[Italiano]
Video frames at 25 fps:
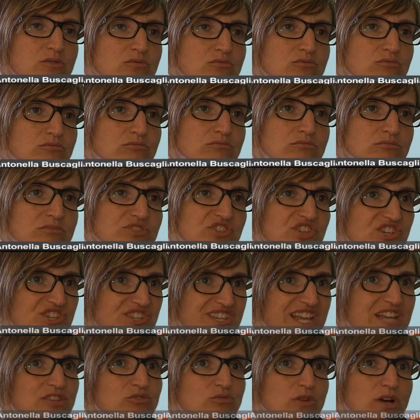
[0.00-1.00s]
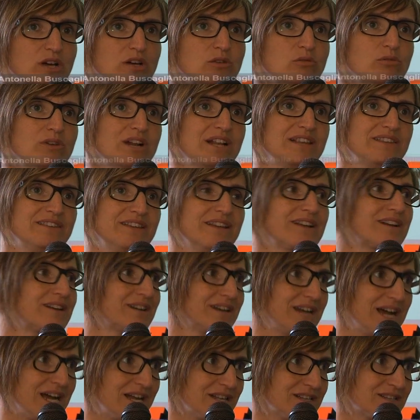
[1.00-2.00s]
un, c'è stato anche
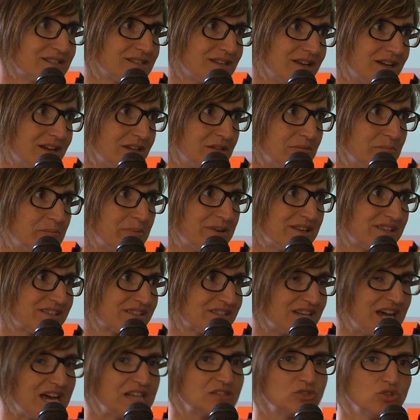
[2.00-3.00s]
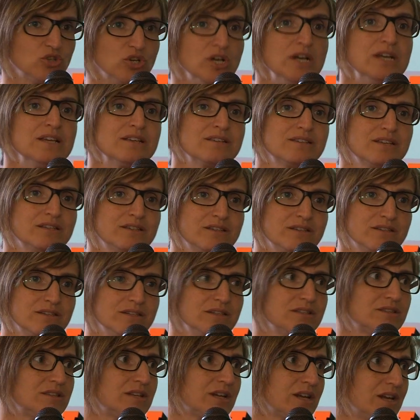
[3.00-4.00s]
un'alternanza in passato sia di
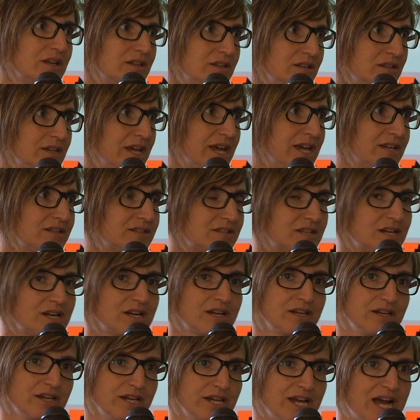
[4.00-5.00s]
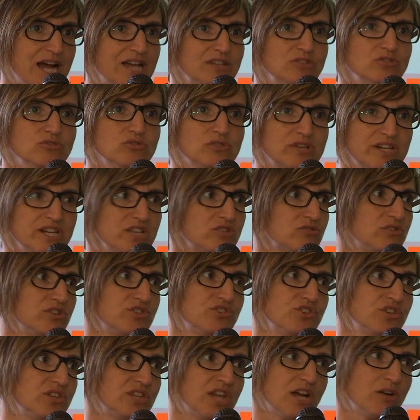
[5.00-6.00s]
sinistra che di destra che hanno reso le
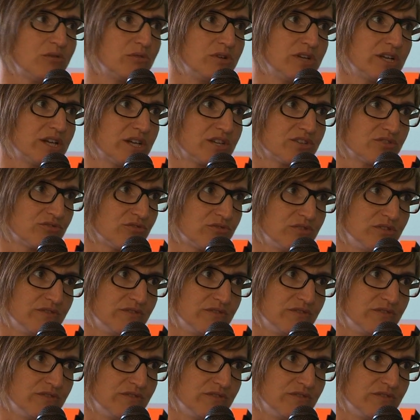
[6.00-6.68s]
città quelle che sono